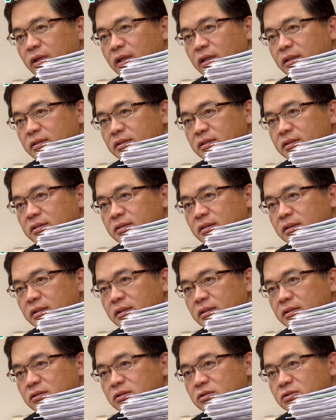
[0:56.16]
清德的
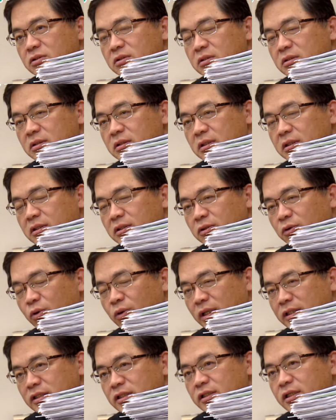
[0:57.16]
子弟兵，却因
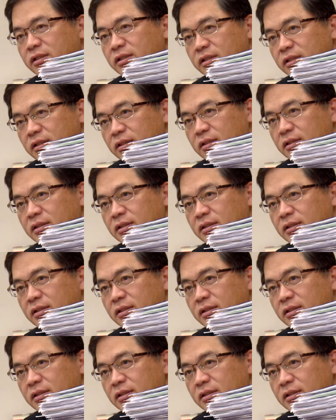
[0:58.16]
为被爆出